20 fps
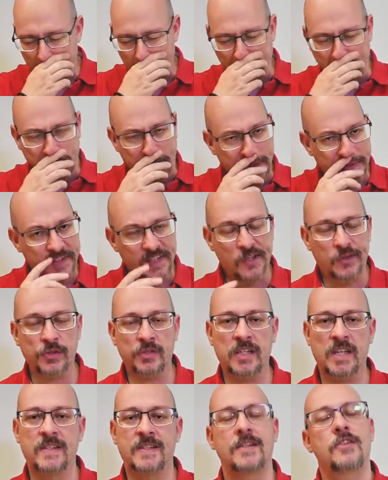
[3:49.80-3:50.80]
Então, dentro
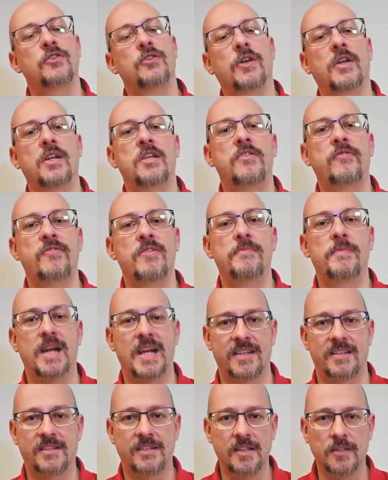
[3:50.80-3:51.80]
dessa história de
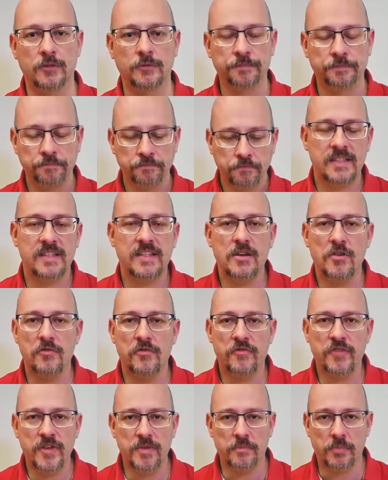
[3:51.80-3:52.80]
vibração, se eu
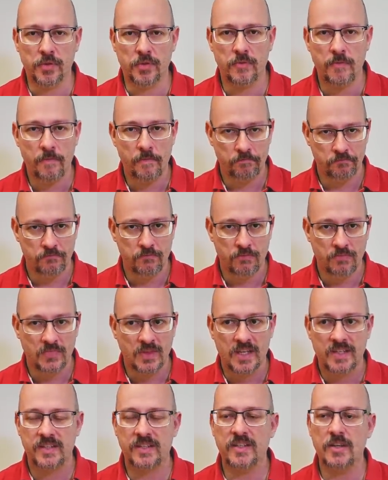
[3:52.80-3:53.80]
vibro,
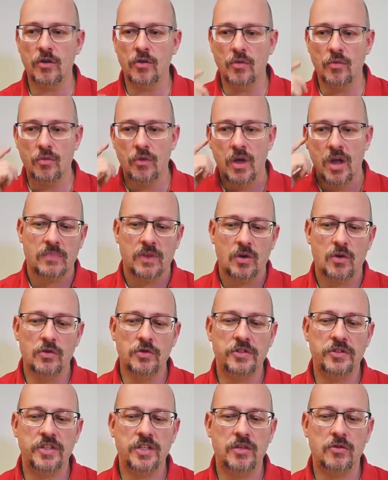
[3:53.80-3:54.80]
se eu
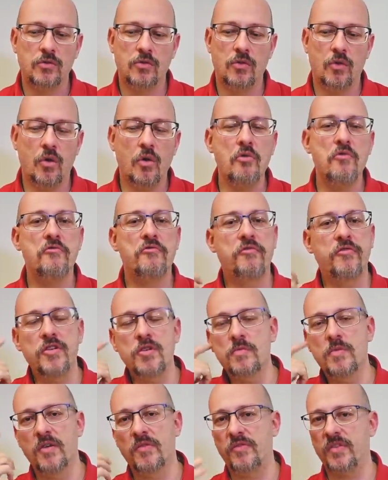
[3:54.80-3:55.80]
consigo ouvir
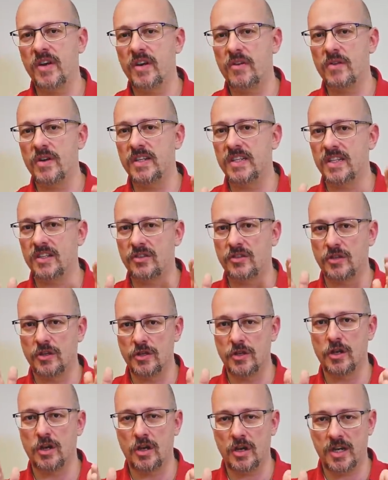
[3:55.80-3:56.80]
uma frequência
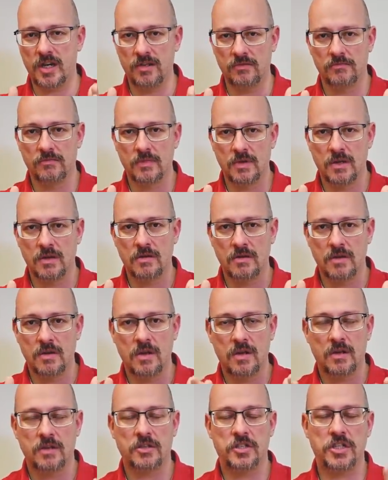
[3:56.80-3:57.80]
sonora
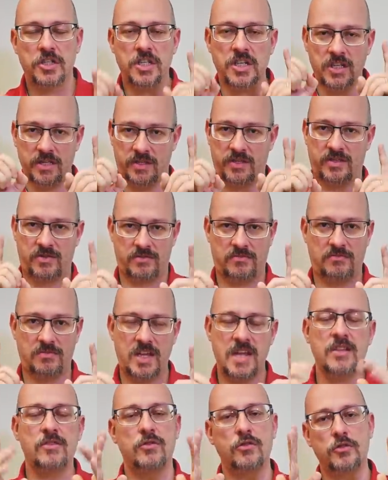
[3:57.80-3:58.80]
X
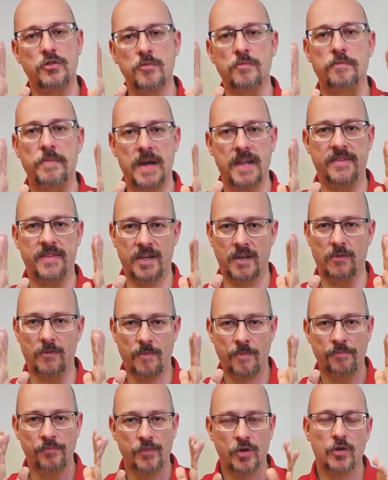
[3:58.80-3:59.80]
dentro de um
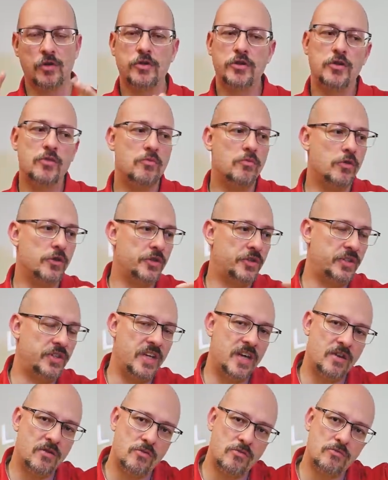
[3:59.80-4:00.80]
padrão, onde um
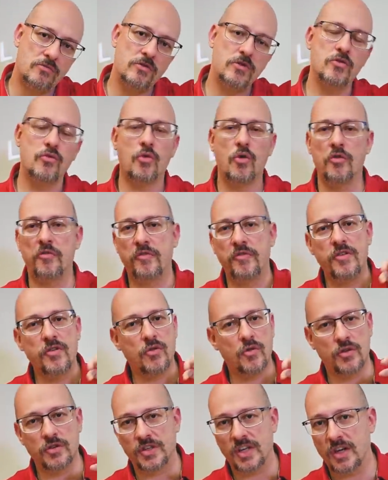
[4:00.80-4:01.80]
morcego e um golfinho
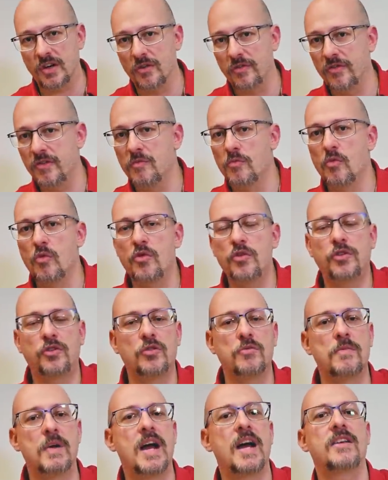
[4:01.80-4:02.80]
conseguem ouvir
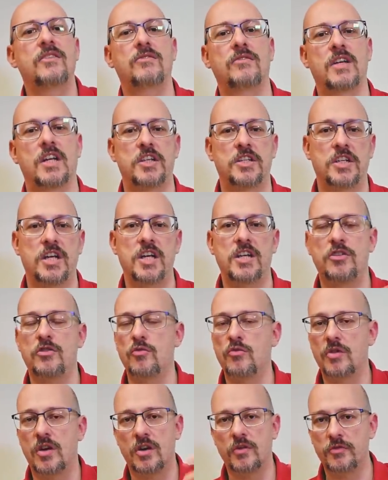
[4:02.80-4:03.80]
muito mais do que a gente,
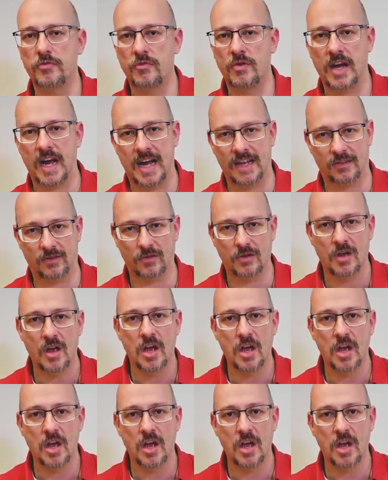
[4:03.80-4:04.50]
um cão e um gato.